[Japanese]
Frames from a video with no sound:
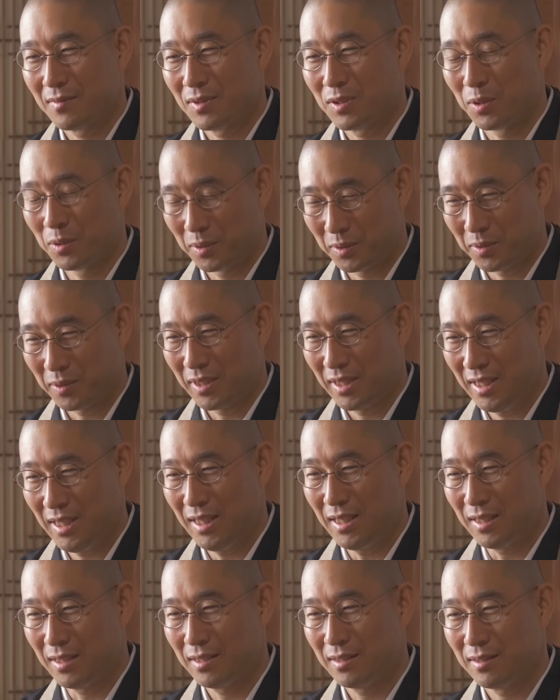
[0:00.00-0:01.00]
その時
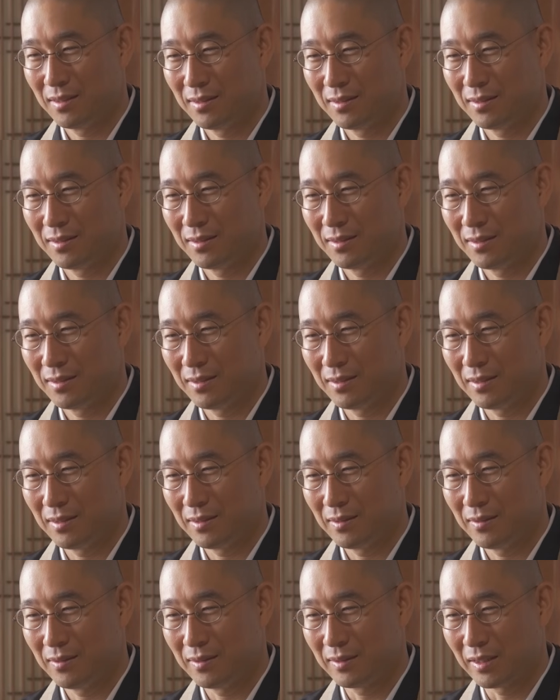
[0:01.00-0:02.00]
に
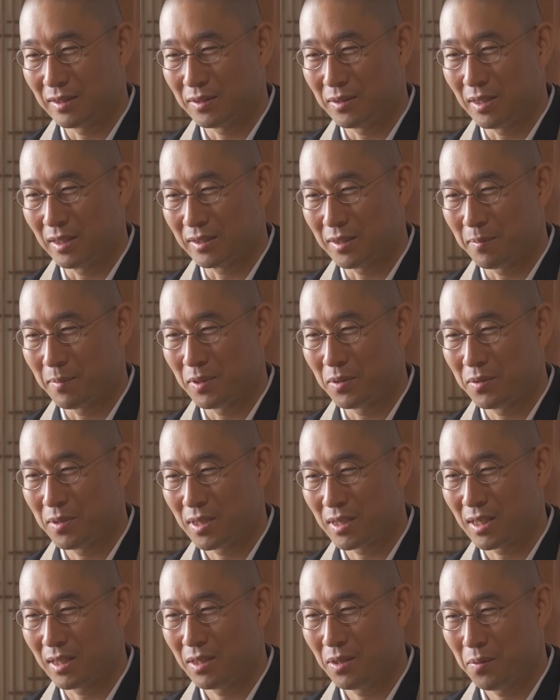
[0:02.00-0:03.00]
私の頭の
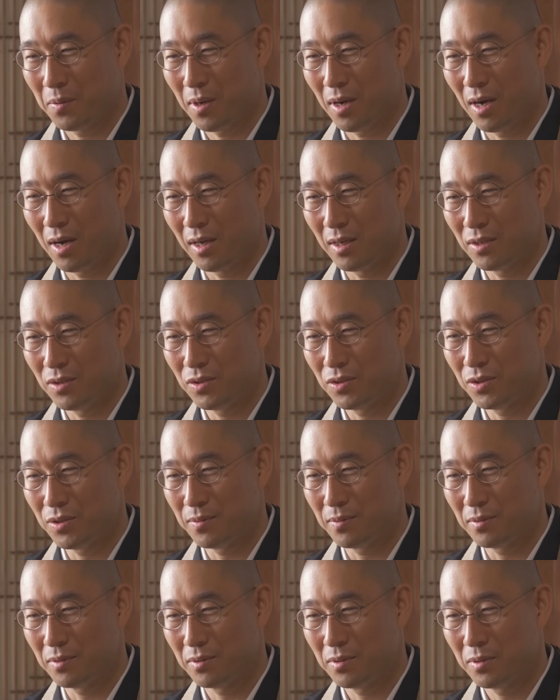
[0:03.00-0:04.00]
中では
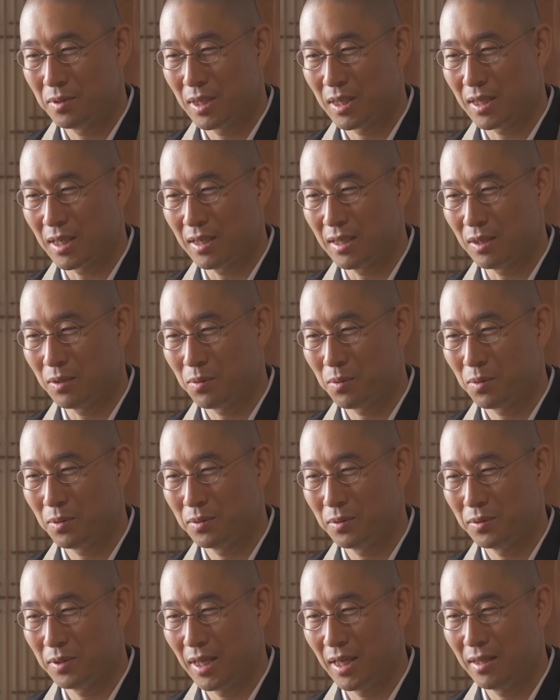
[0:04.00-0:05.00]
自分の中に
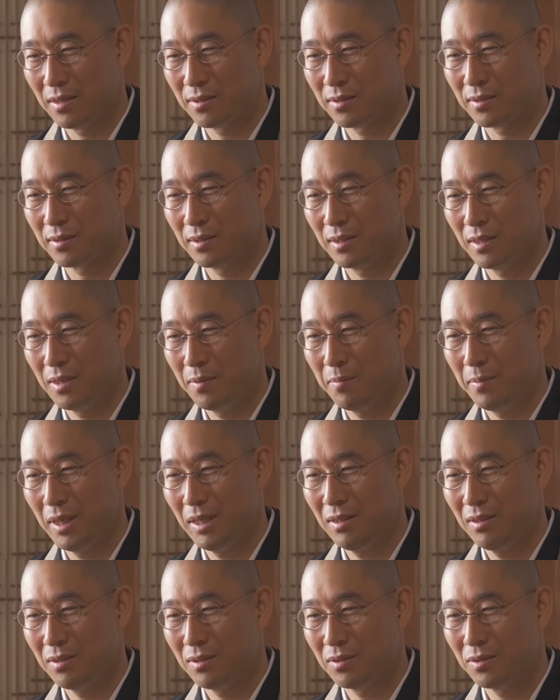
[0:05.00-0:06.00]
このね睡
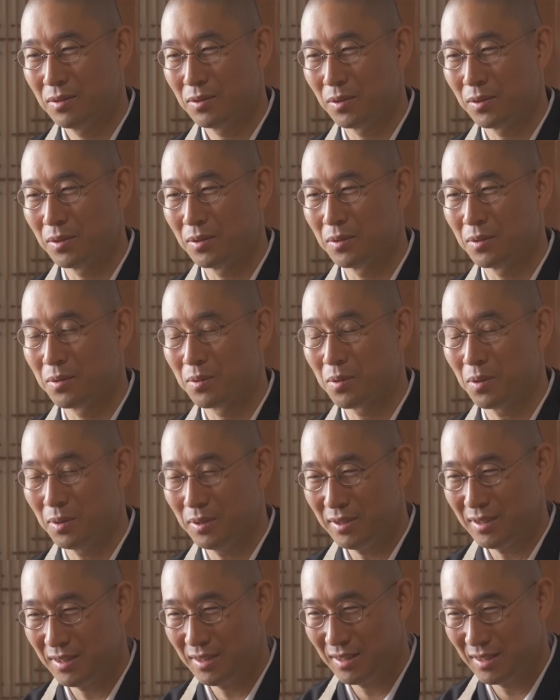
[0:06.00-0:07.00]
眠という
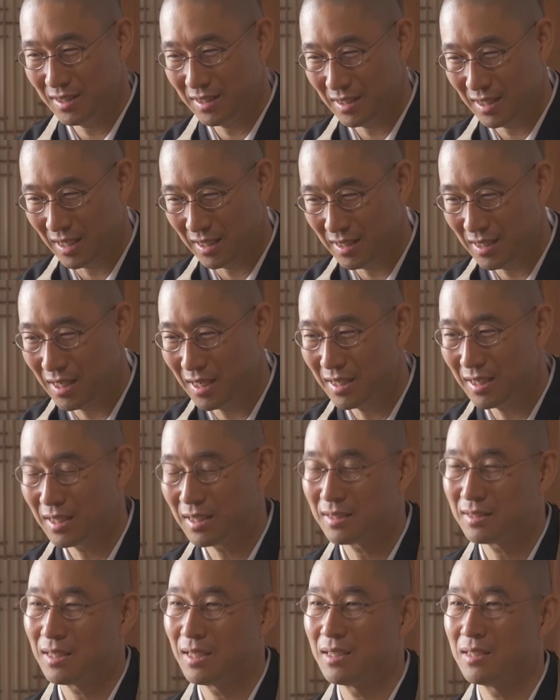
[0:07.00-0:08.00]
こんなにあり
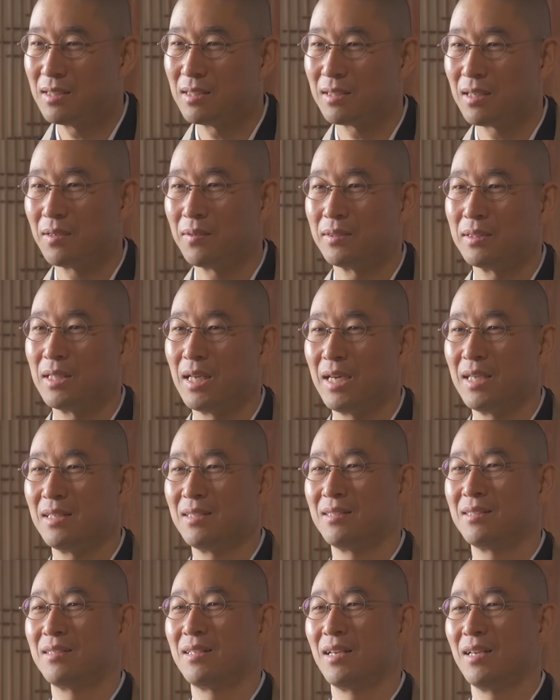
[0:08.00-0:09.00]
がたい時間はないっ
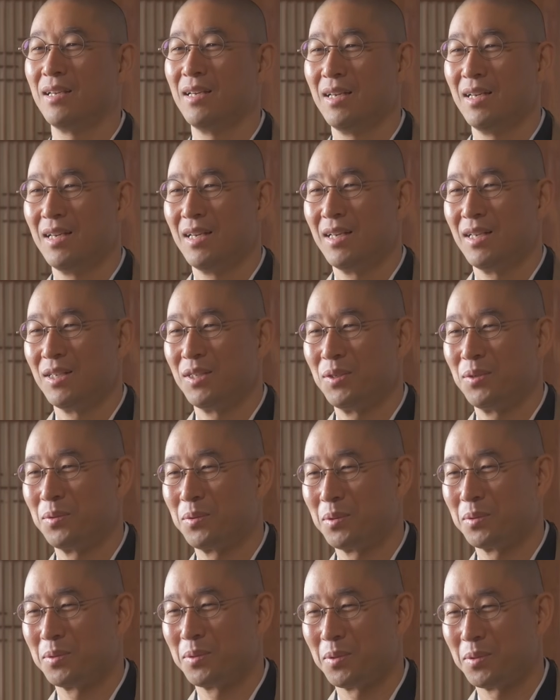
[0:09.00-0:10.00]
ていう
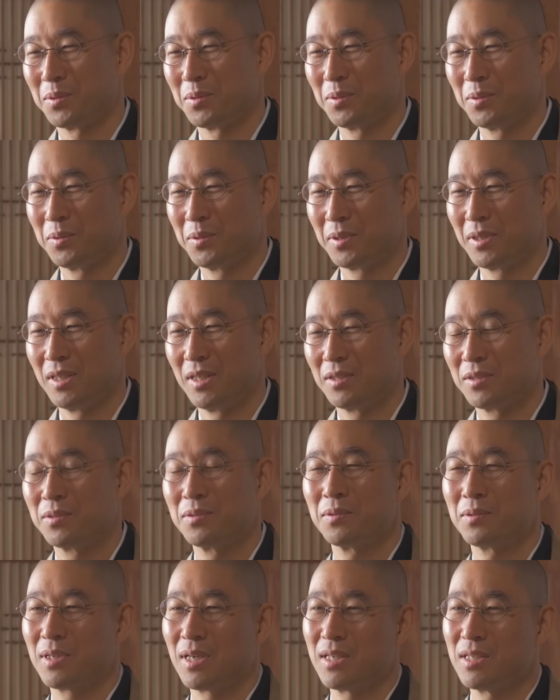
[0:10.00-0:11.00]
ことをその時に
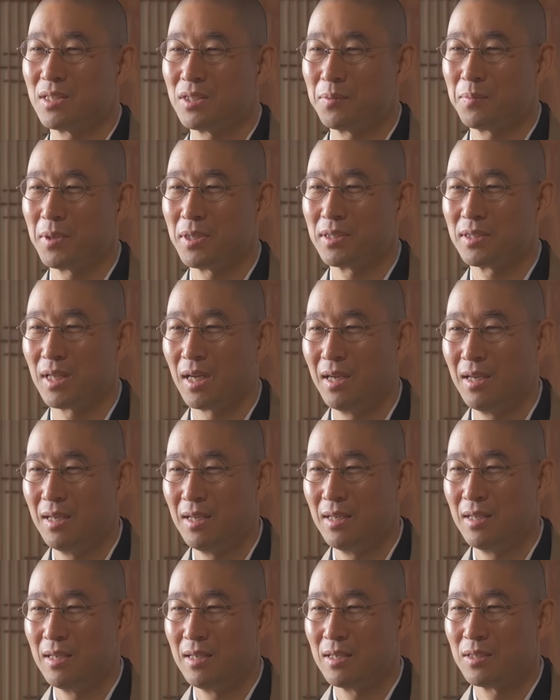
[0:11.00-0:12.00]
痛感しました
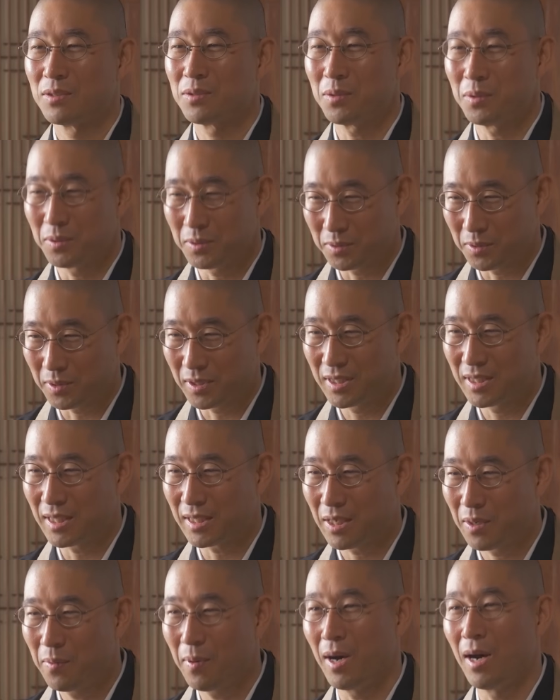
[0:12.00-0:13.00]
その時
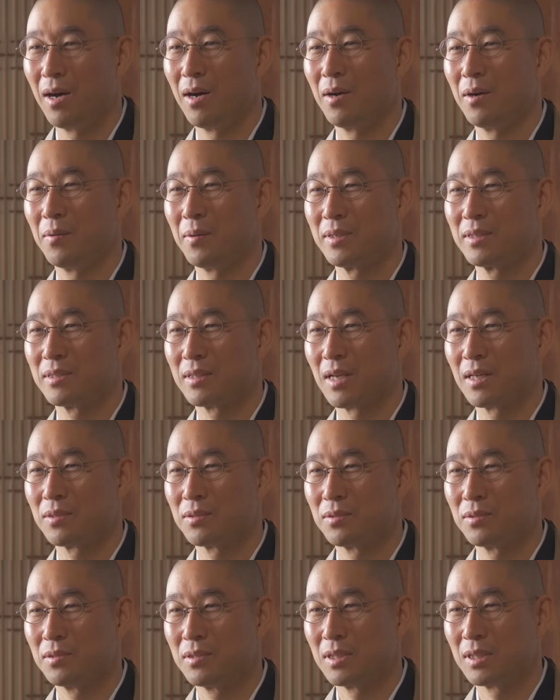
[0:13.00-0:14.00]
だけはわずか
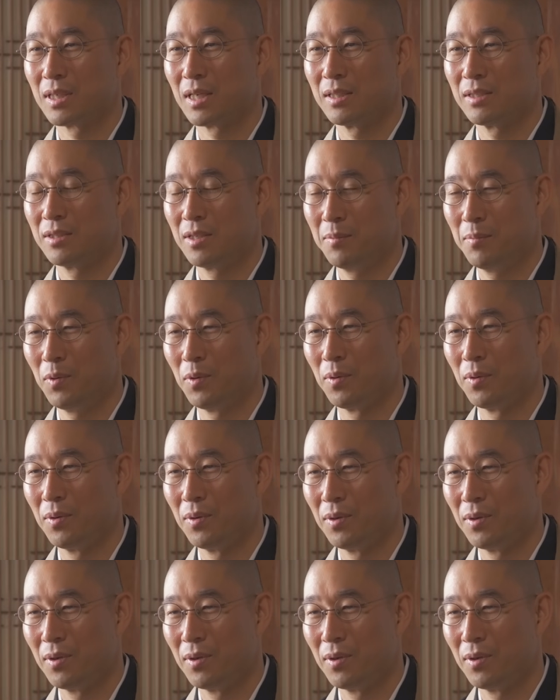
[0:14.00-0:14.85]
数時間でも